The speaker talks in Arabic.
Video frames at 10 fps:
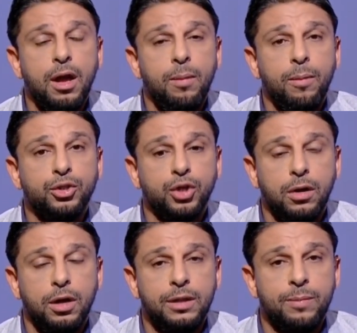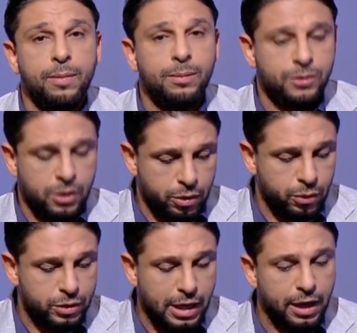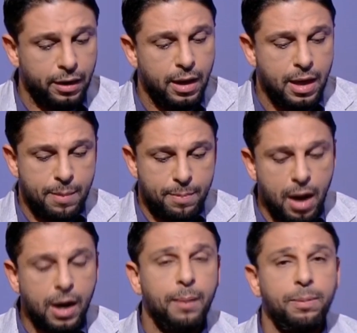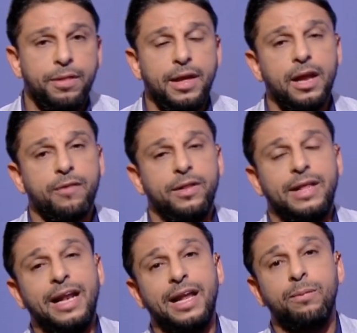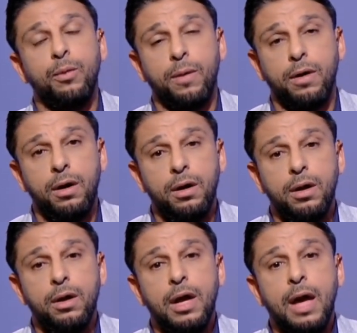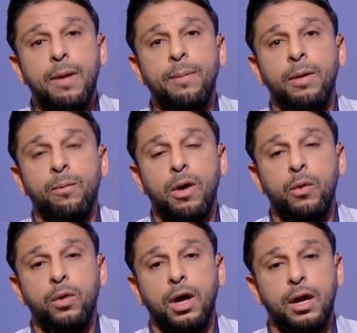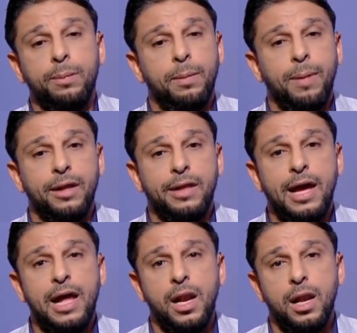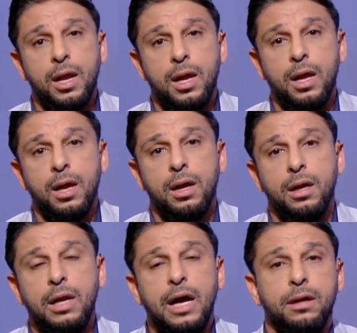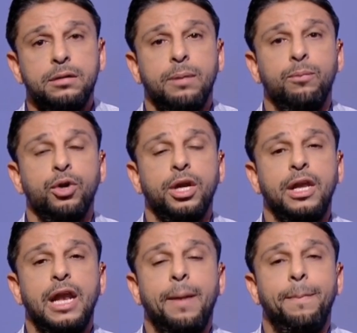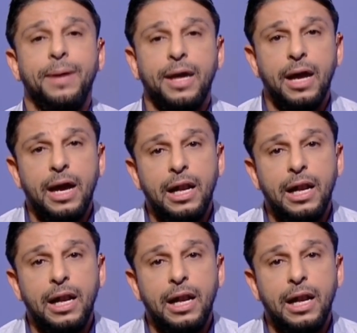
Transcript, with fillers: الماتش القادم امام سان داونز لكن ما قبل ذلك فانت عندك مباراه امام المقاولون العرب البعض قال لا طب ممكن نلعب بال